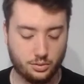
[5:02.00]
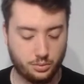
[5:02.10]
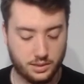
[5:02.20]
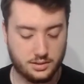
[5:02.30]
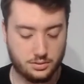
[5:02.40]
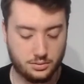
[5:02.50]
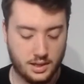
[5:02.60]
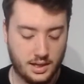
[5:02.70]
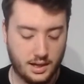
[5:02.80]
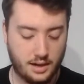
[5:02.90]
un sort de
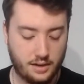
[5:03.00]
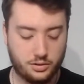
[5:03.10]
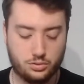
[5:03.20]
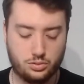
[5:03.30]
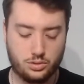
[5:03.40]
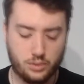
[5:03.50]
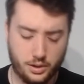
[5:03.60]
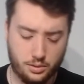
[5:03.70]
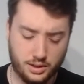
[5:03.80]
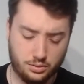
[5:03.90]
protection afin de
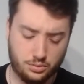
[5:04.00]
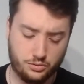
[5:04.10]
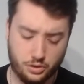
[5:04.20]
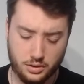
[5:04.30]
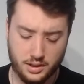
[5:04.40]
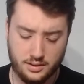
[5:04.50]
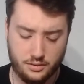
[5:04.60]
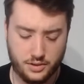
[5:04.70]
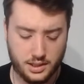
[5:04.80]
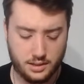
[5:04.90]
tuer tous les gobelins dans une
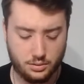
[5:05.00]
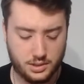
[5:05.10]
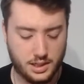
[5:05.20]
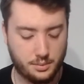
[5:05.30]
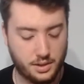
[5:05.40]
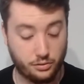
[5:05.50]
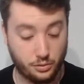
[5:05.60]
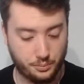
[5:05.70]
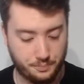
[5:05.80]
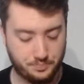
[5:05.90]
forteresse elfique dont il a
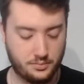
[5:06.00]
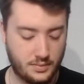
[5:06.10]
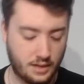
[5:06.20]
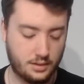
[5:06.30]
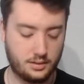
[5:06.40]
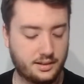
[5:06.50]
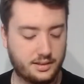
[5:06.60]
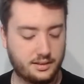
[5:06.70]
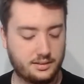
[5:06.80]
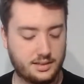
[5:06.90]
mis le feu.
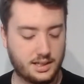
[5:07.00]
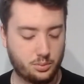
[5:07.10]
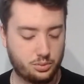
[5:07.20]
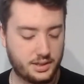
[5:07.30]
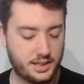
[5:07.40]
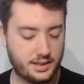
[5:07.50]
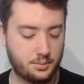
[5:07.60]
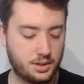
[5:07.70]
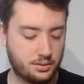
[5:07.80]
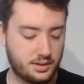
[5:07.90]
Sa caractéristique la plus
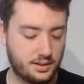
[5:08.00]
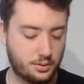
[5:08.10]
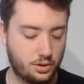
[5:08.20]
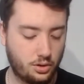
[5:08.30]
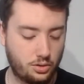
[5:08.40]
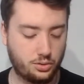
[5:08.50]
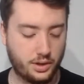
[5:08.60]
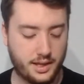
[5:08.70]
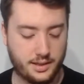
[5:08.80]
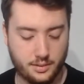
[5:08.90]
déterminante est sa
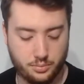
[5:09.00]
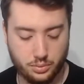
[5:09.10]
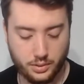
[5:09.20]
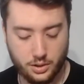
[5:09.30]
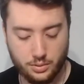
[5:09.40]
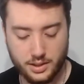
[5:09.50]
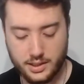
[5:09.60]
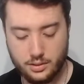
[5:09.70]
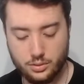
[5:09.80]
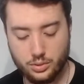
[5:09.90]
grande haine pour les
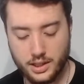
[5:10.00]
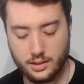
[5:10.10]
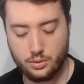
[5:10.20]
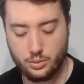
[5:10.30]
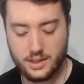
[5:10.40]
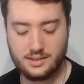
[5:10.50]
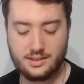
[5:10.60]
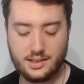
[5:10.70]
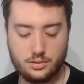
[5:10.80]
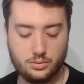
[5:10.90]
gobelins qui le nourrit,
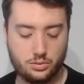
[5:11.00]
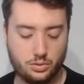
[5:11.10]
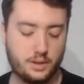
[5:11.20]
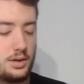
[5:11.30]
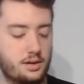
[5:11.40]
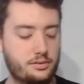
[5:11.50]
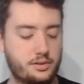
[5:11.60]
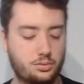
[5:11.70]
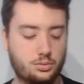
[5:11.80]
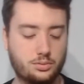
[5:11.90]
lui et ses actions. Cela est dû
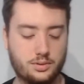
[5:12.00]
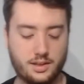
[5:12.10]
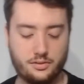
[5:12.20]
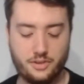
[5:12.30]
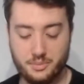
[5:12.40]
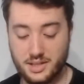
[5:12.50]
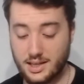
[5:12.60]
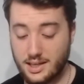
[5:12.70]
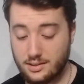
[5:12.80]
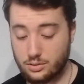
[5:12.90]
à la façon dont sa
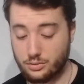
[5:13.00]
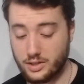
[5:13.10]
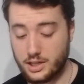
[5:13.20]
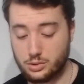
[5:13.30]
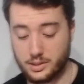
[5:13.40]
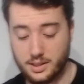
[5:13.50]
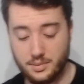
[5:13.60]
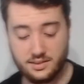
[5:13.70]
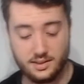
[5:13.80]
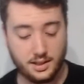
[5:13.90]
famille et son village
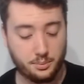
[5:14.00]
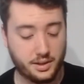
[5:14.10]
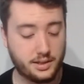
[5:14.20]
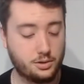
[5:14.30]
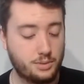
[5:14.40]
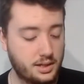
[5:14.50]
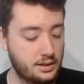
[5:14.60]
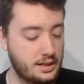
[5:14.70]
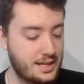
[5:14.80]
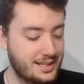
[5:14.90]
ont été massacrés par des
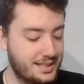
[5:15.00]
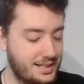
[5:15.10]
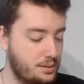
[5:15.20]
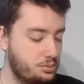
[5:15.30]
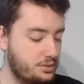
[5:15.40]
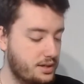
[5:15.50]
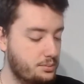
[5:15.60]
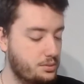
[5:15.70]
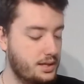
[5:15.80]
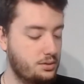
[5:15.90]
gobelins, qui l'a
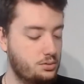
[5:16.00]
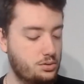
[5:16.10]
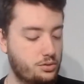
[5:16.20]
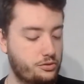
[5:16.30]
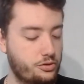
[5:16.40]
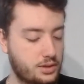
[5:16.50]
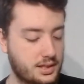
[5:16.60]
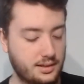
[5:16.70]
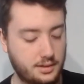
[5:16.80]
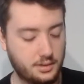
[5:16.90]
poussé à mener une
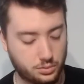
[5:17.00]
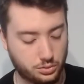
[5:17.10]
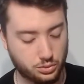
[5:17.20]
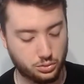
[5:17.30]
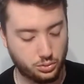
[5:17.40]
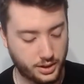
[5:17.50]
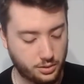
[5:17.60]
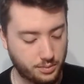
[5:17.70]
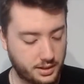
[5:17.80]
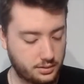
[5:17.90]
vendetta contre
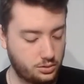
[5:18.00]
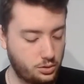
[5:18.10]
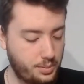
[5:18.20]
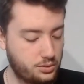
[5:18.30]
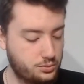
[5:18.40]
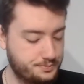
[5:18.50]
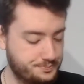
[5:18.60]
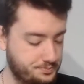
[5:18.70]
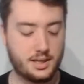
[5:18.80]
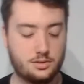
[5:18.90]
tous les gobelins de
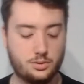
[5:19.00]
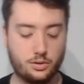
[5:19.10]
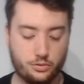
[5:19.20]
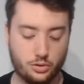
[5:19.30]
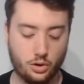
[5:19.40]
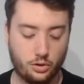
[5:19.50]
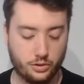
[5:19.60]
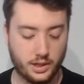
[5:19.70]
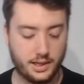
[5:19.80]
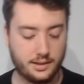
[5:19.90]
partout. Après qu'il soit
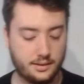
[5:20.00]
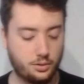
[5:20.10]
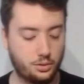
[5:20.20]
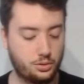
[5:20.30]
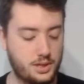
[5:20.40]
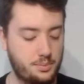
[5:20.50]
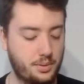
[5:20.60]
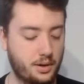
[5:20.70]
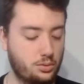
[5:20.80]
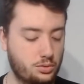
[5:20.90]
devenu orphelin, il a été
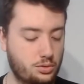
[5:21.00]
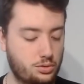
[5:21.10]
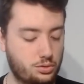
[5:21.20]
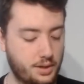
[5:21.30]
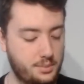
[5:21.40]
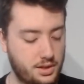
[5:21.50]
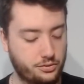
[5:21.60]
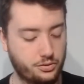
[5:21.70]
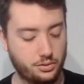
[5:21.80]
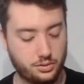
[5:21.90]
recueilli par l'oncle de
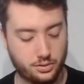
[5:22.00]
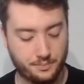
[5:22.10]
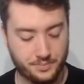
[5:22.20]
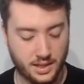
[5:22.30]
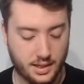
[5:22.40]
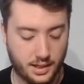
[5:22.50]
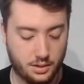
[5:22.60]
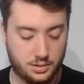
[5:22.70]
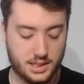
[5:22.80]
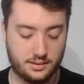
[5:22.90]
son ami d'enfance,
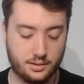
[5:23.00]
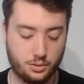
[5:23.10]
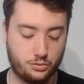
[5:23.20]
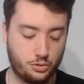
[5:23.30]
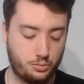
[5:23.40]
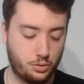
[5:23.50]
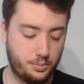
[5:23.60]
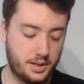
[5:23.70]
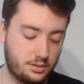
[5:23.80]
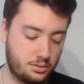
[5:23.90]
et utilise ses
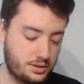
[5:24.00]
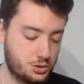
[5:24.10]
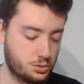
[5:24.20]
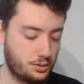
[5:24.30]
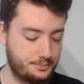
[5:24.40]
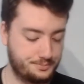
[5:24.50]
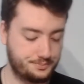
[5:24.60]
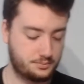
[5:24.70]
revenus pour payer son séjour.